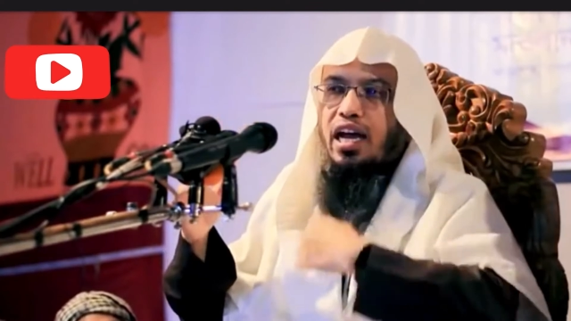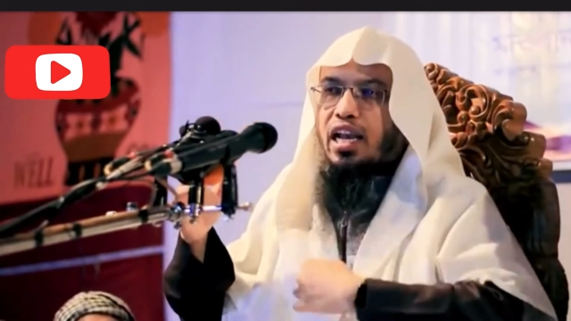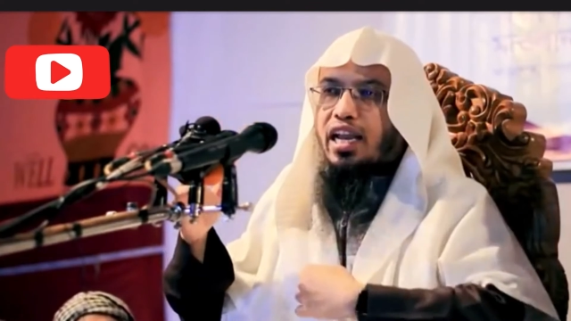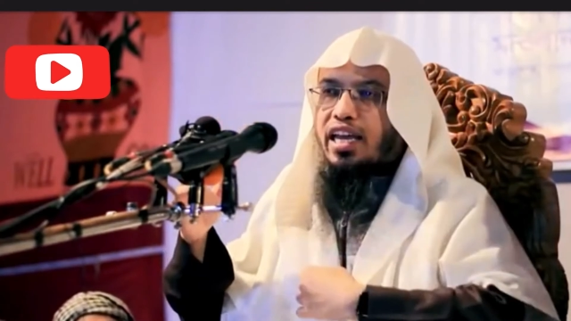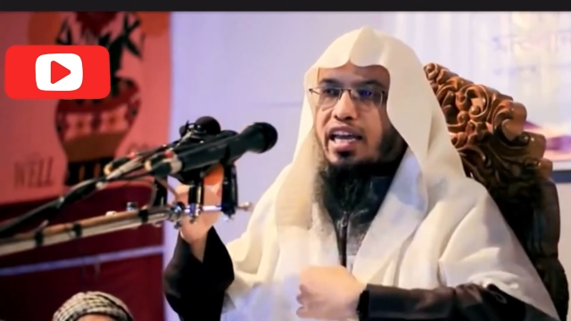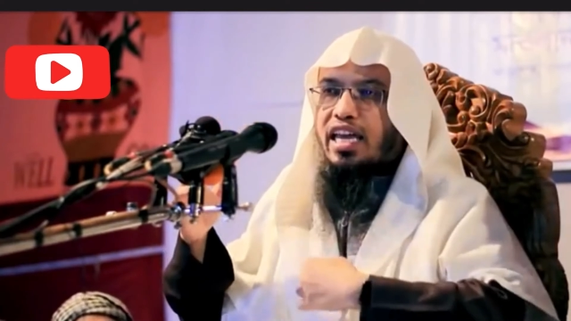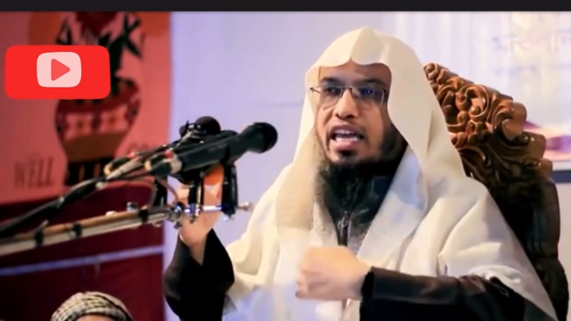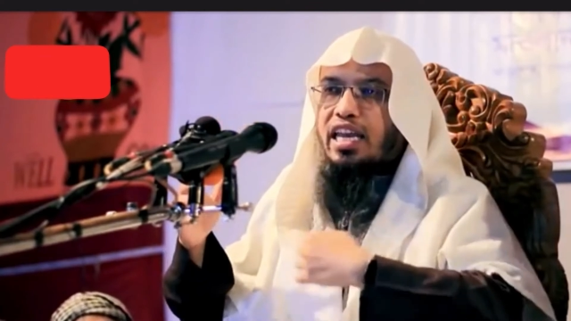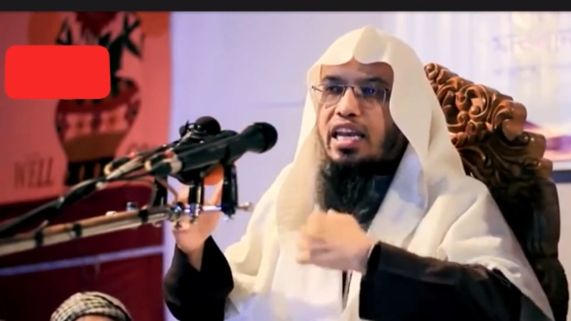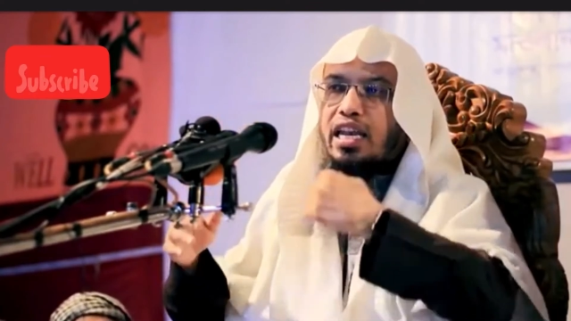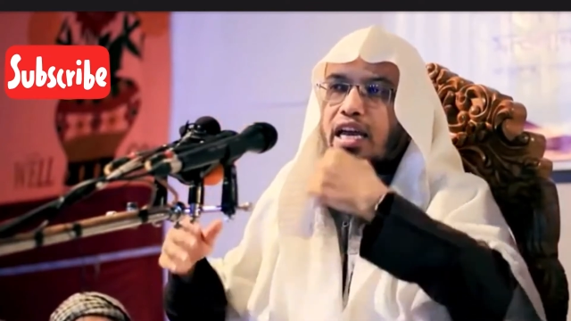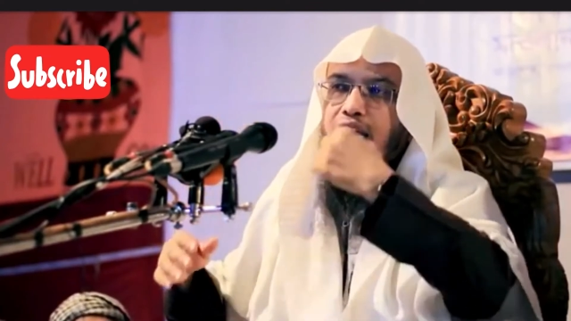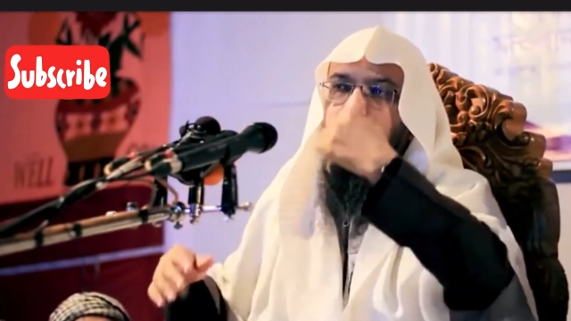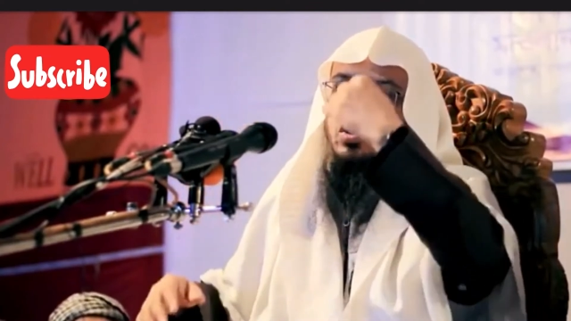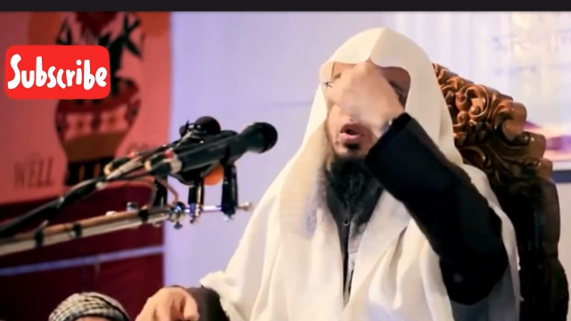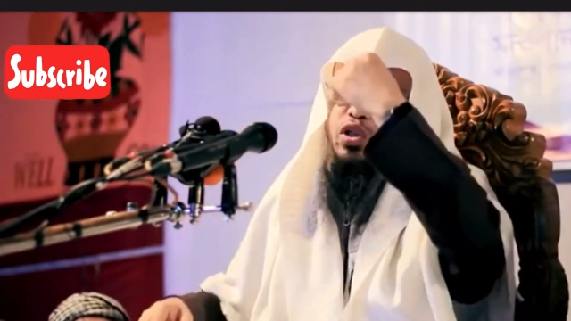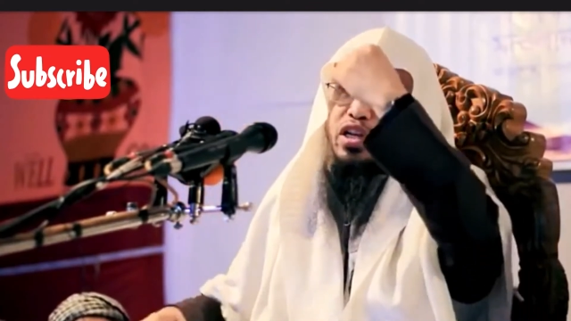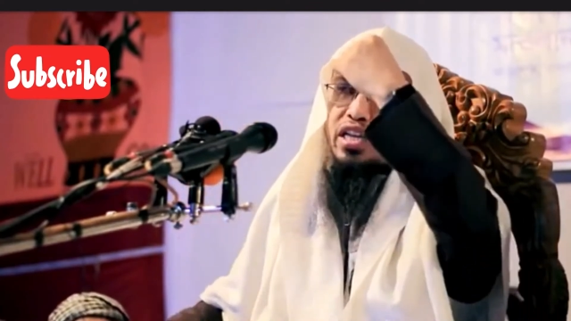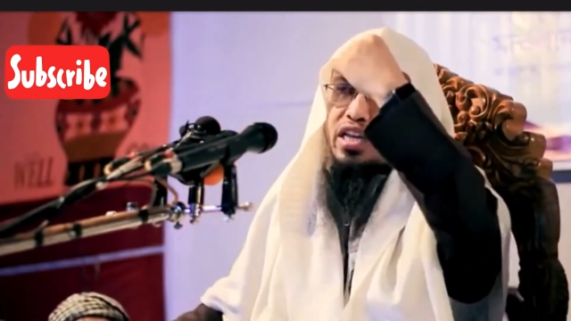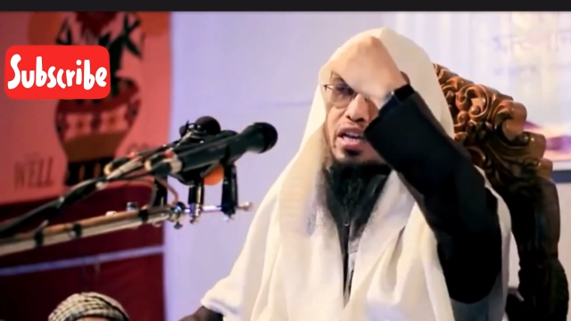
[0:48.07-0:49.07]
আলাইহিন্না
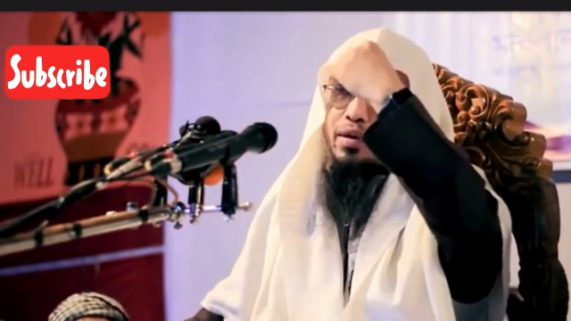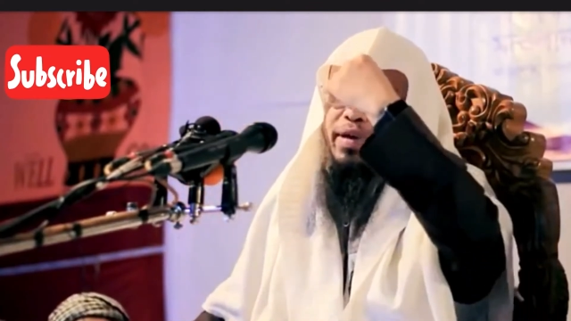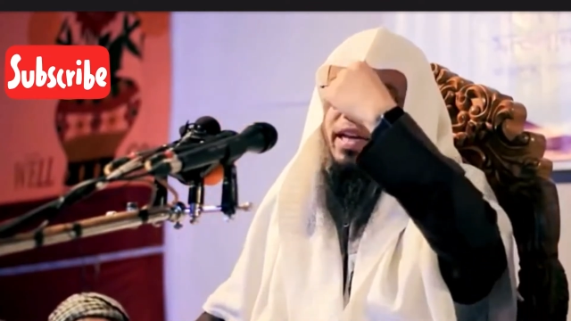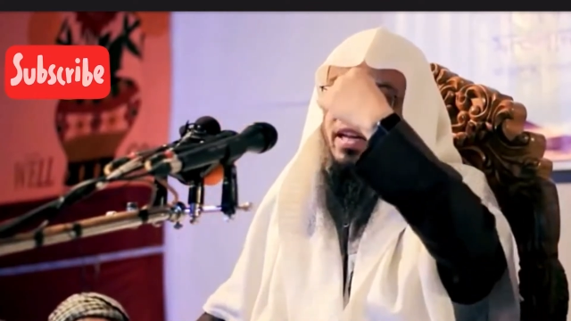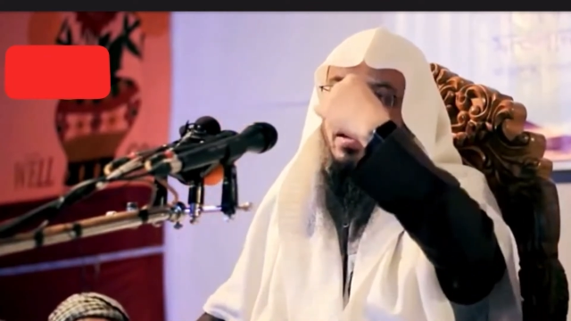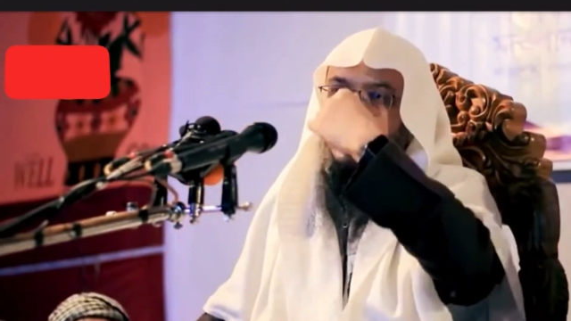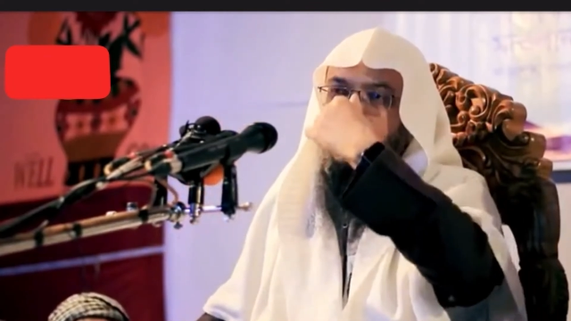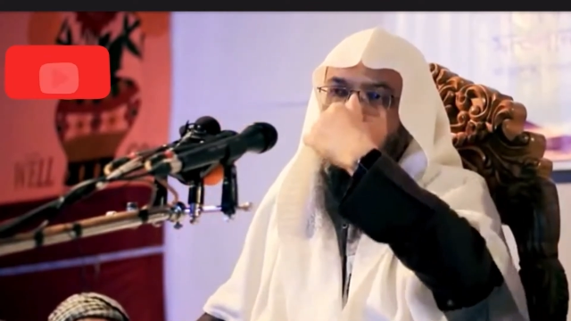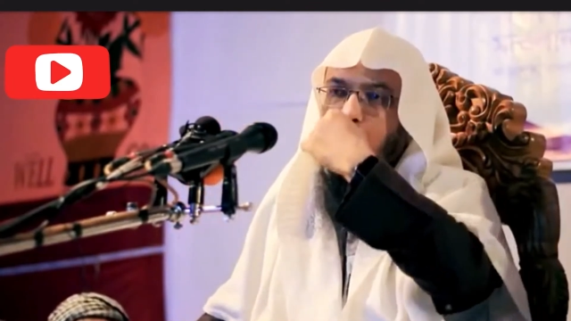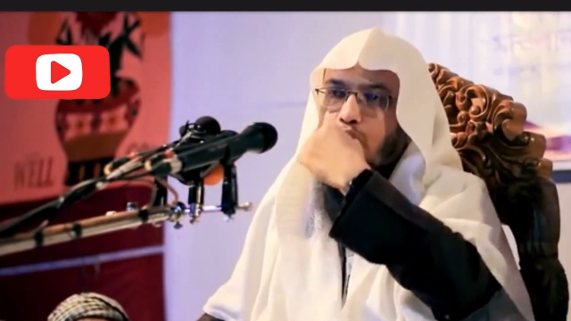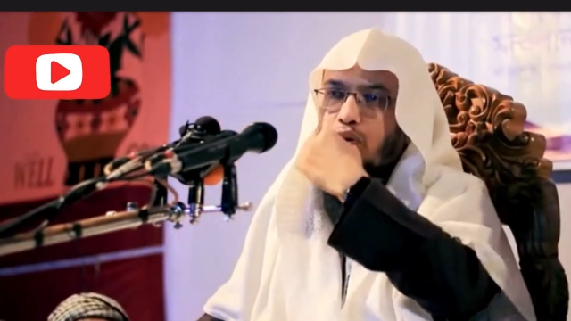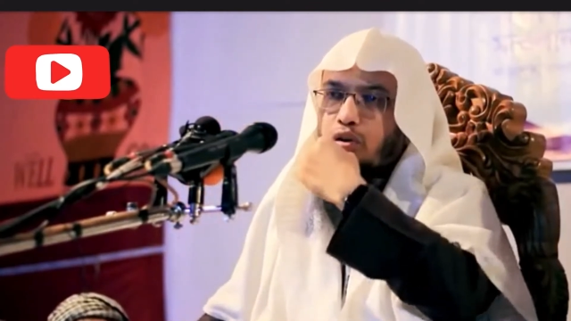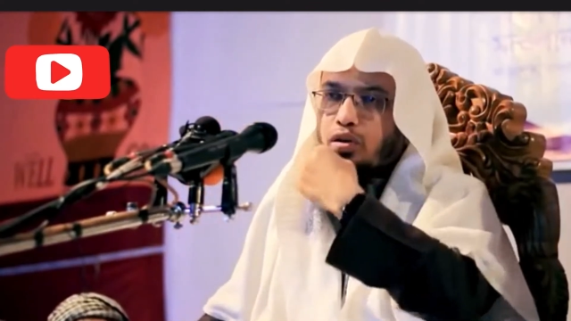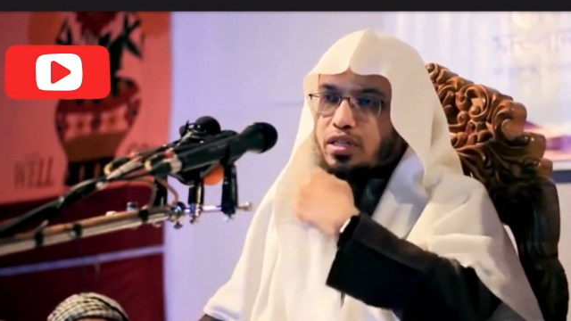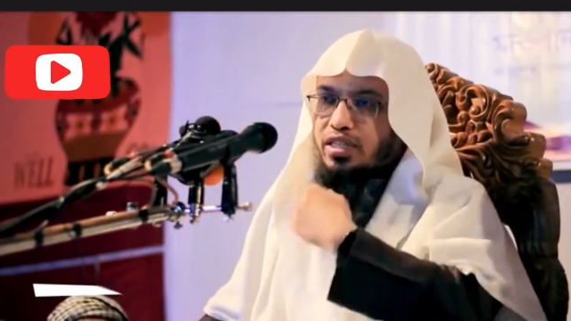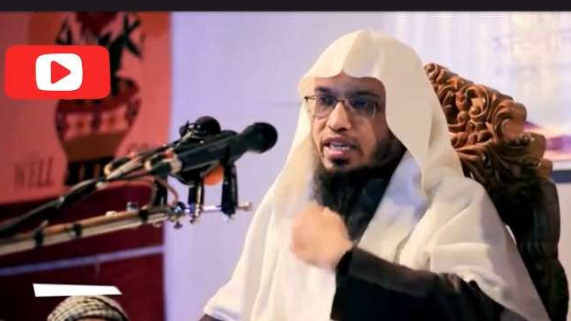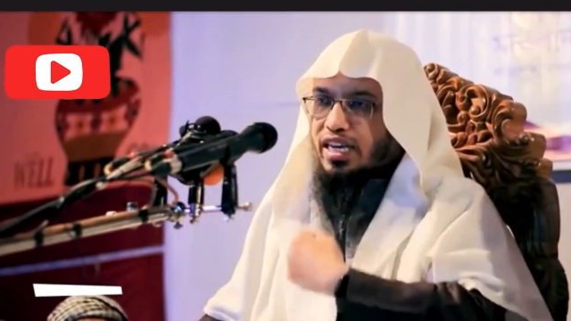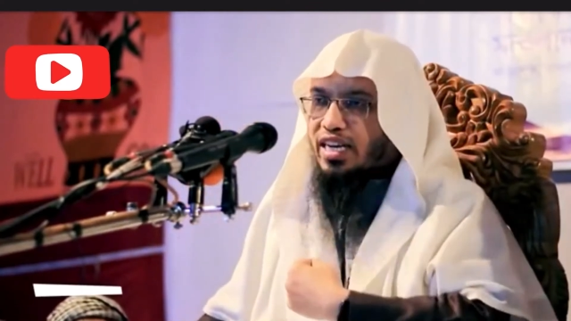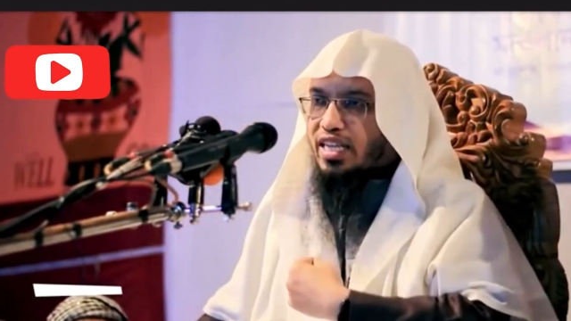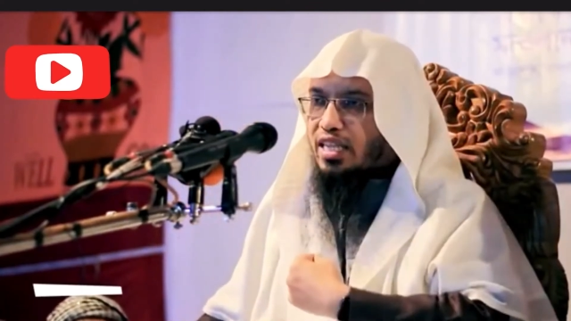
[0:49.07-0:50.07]
ইউদিনা মানে হলো
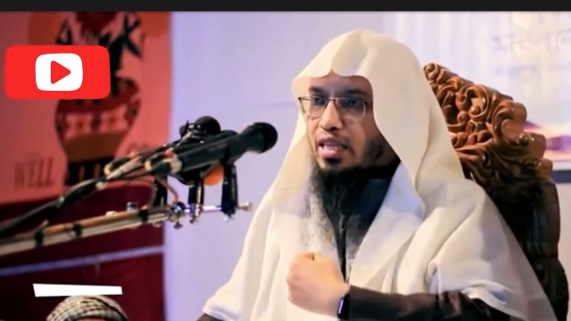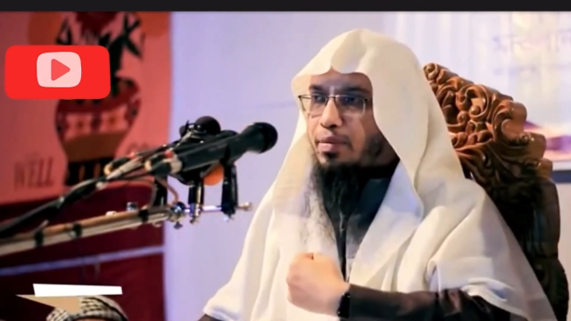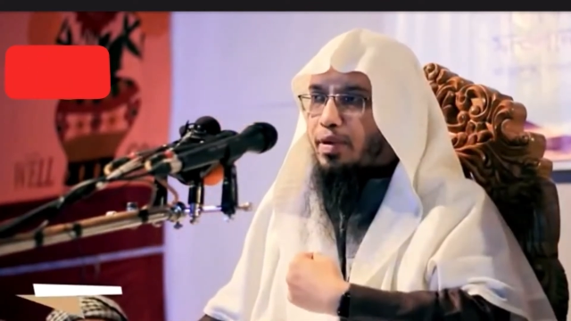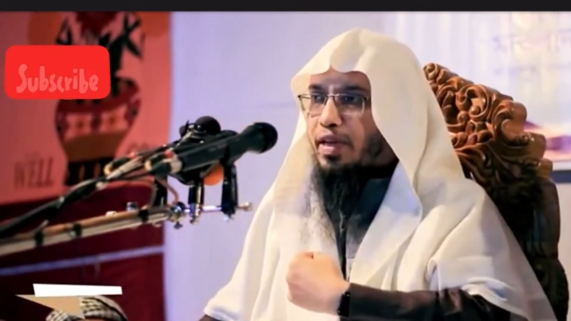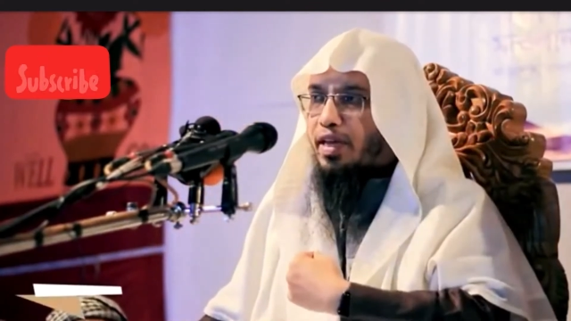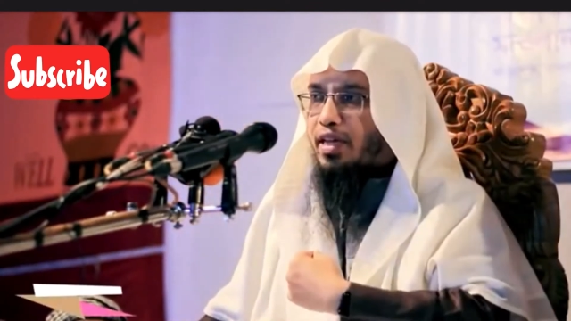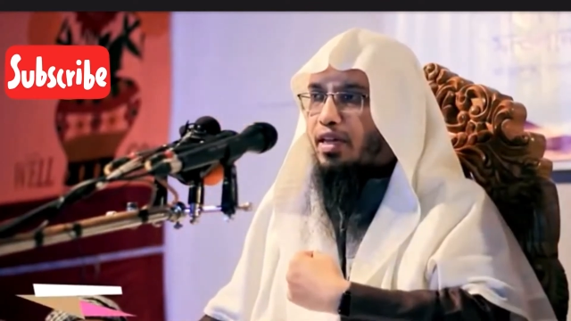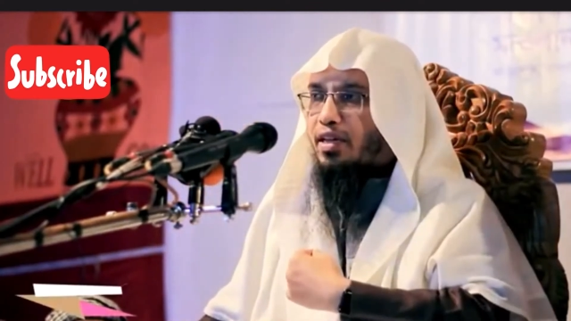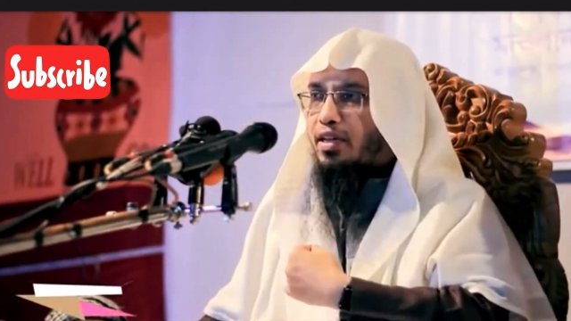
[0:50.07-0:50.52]
টেনে দিবে